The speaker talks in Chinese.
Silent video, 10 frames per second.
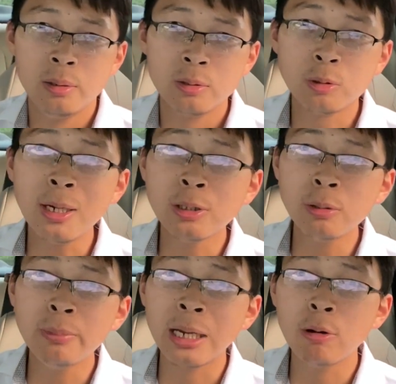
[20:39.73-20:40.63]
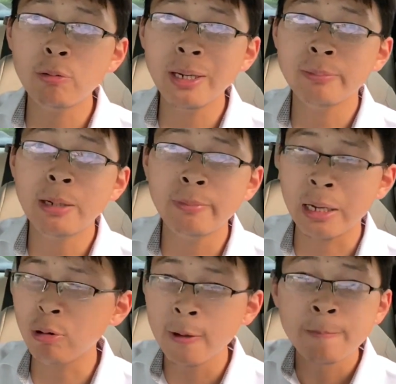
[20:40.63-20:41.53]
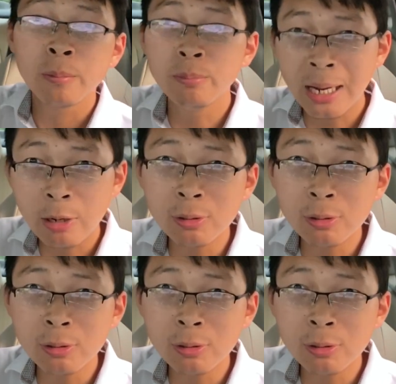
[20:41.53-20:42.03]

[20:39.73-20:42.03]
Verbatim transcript: 所以说，美国为什么美国美